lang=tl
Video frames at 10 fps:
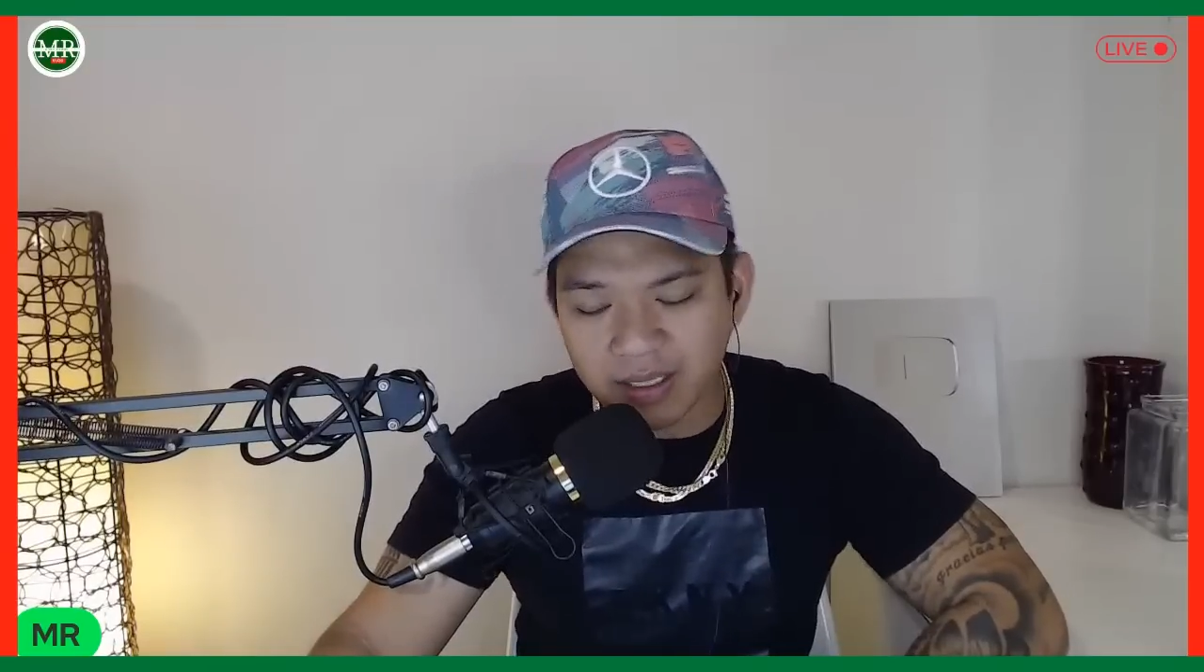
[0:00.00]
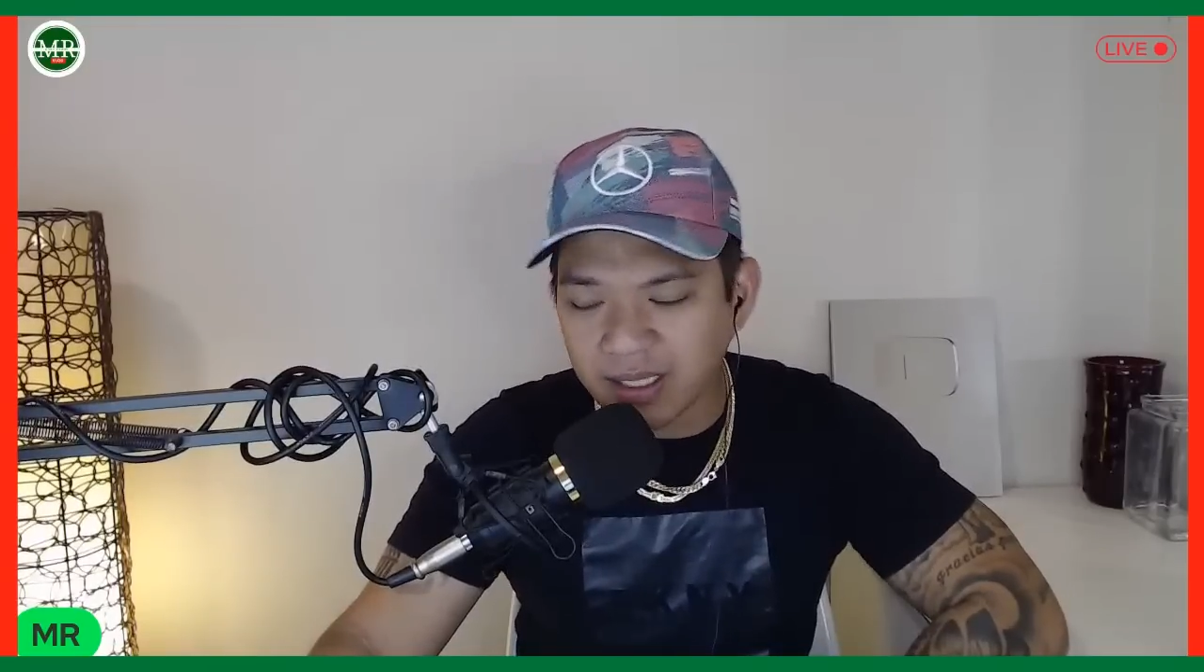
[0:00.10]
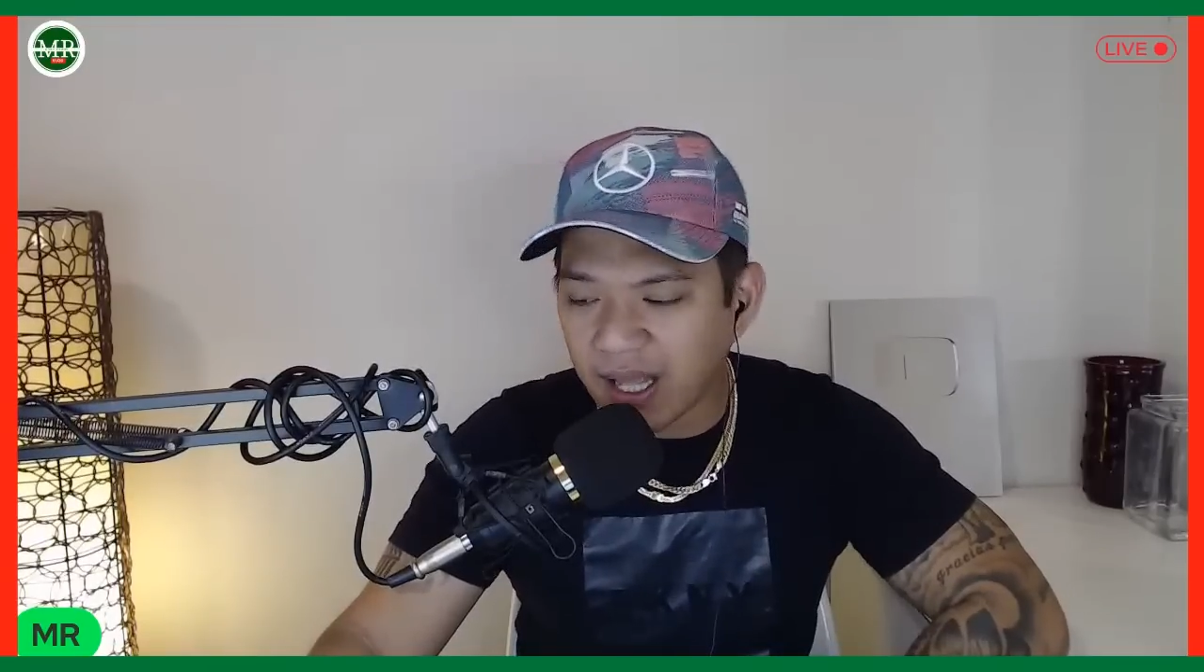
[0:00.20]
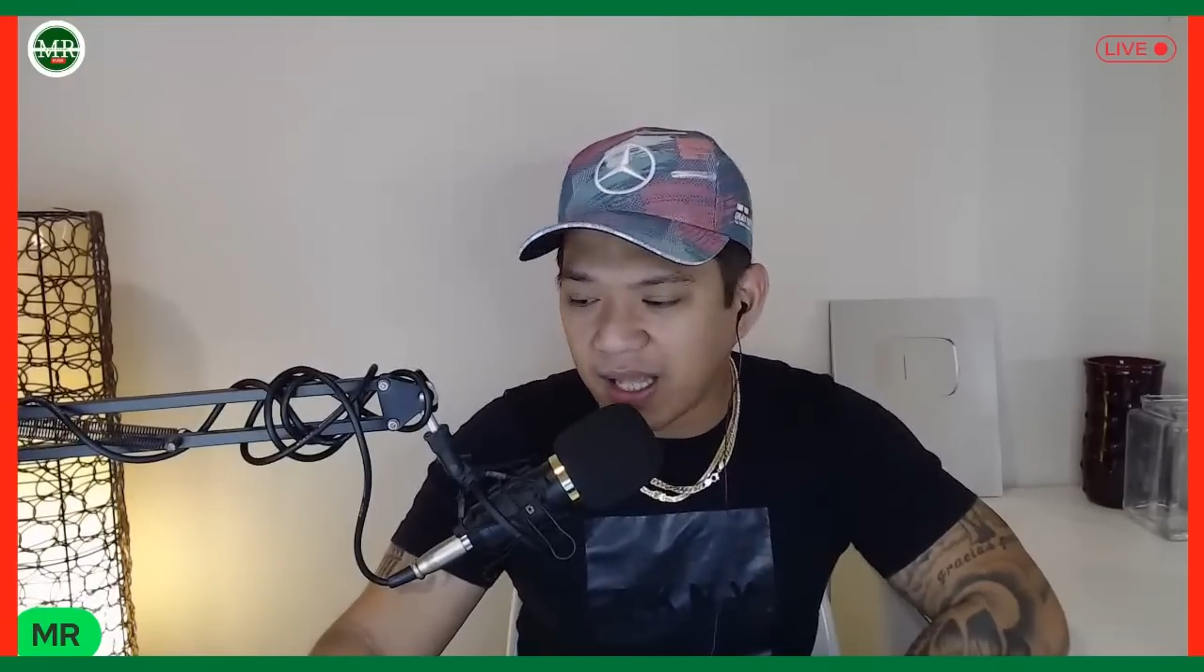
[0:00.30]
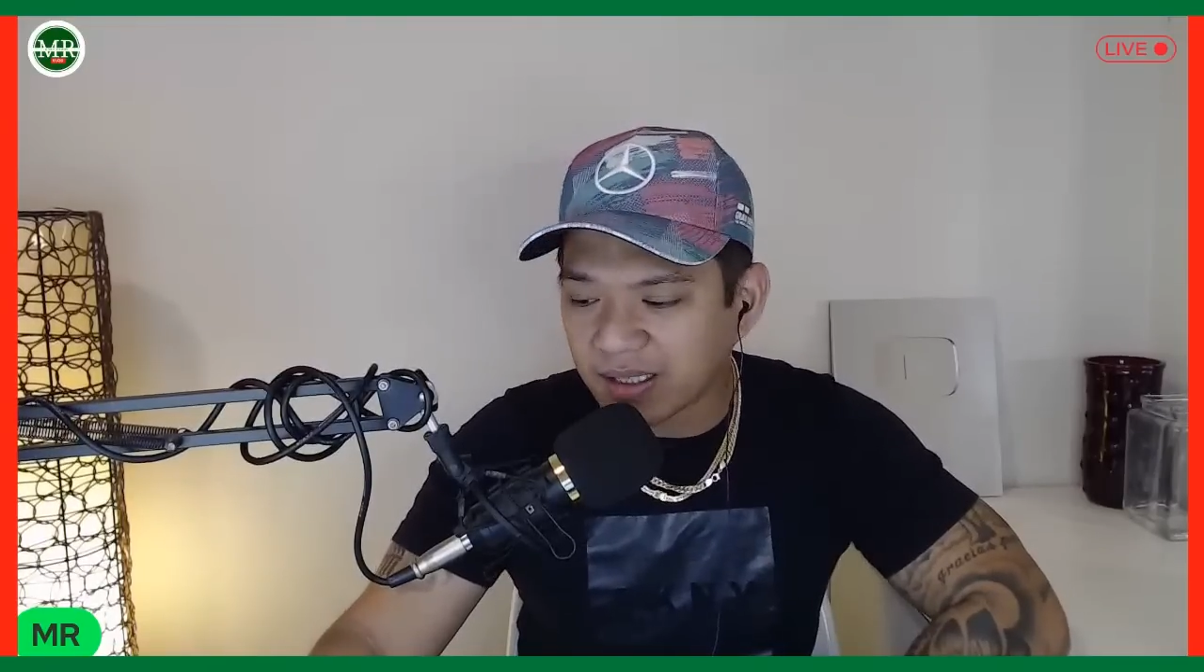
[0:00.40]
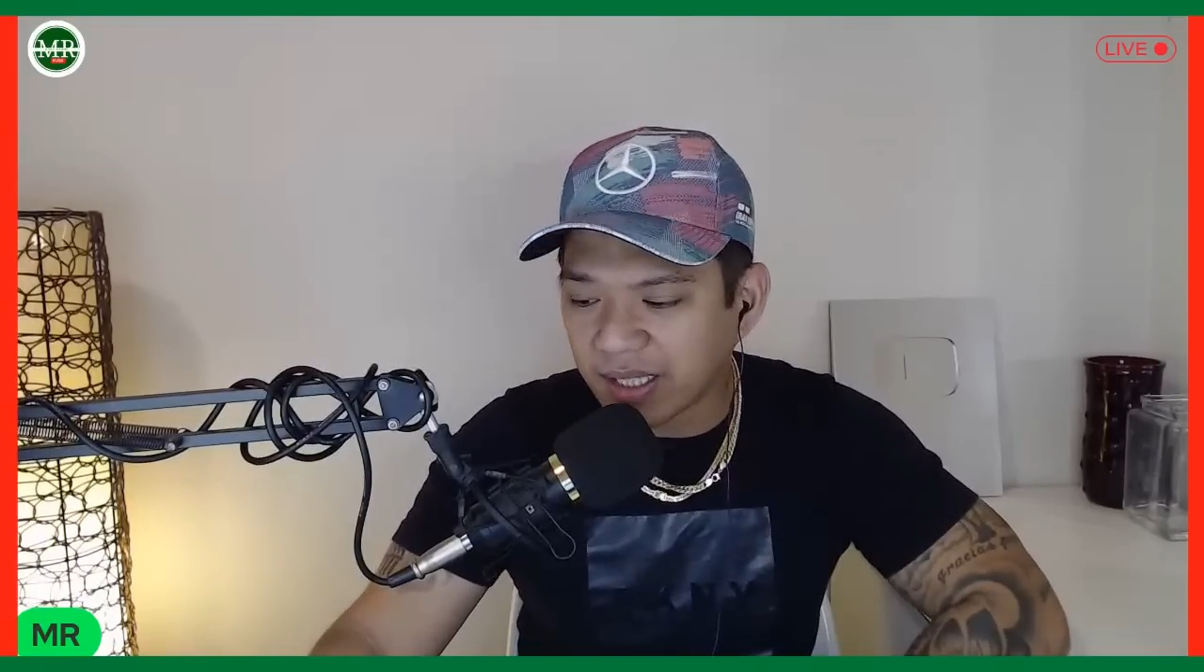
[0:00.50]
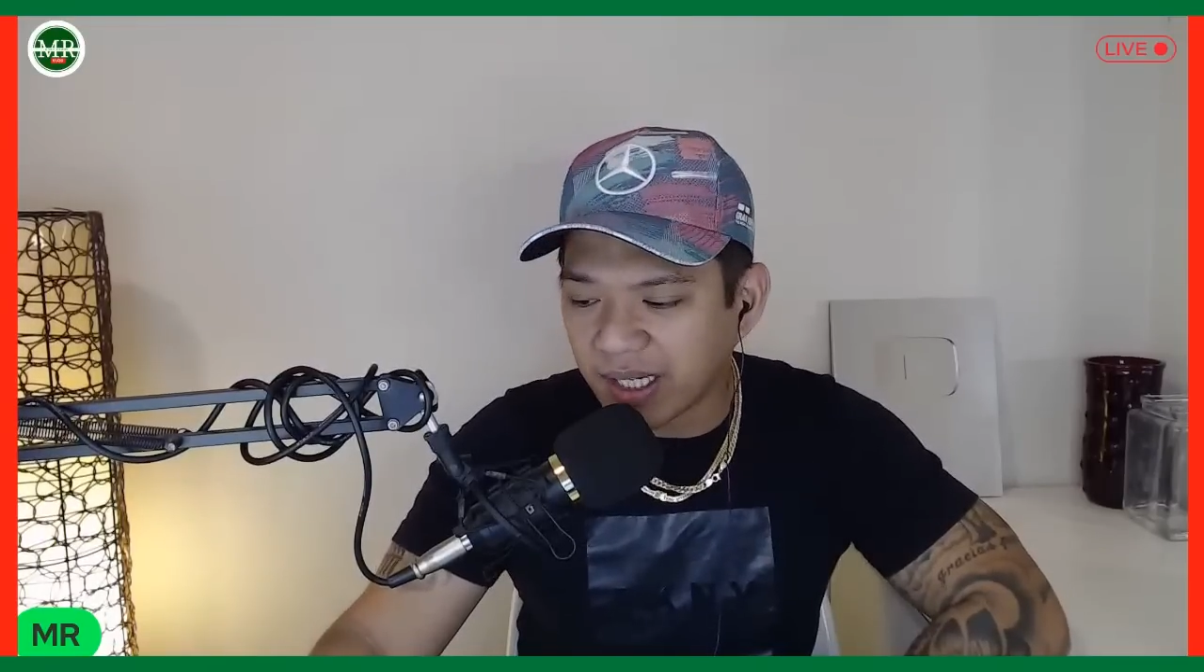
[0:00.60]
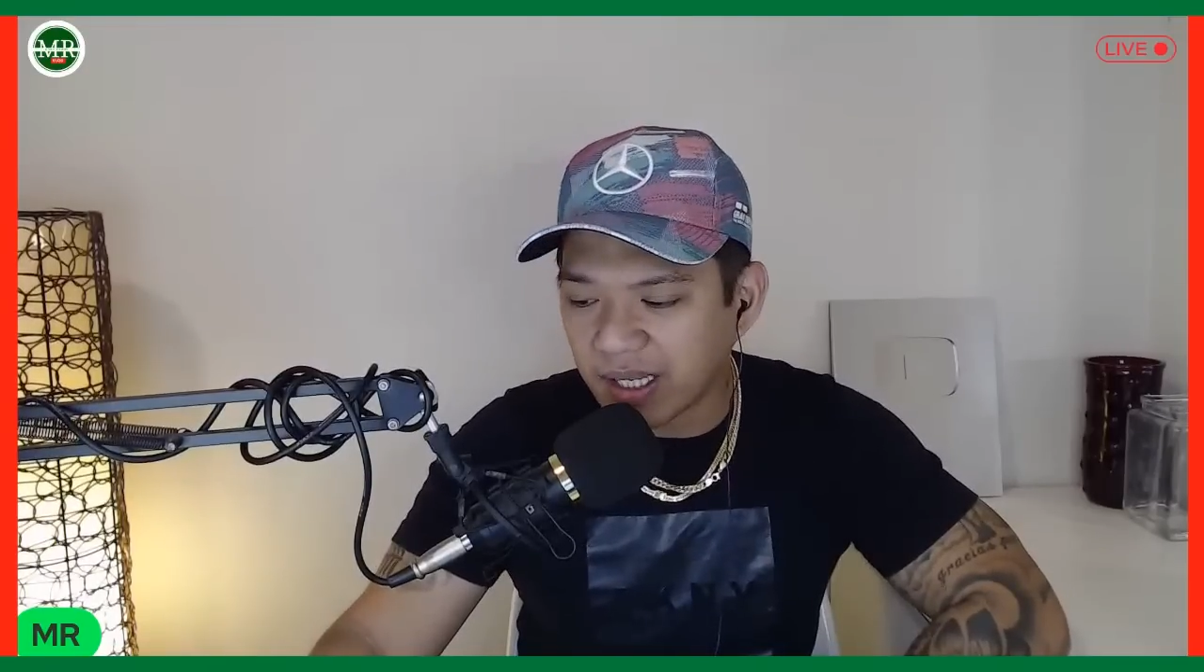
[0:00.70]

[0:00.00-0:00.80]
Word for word: Nag-aantay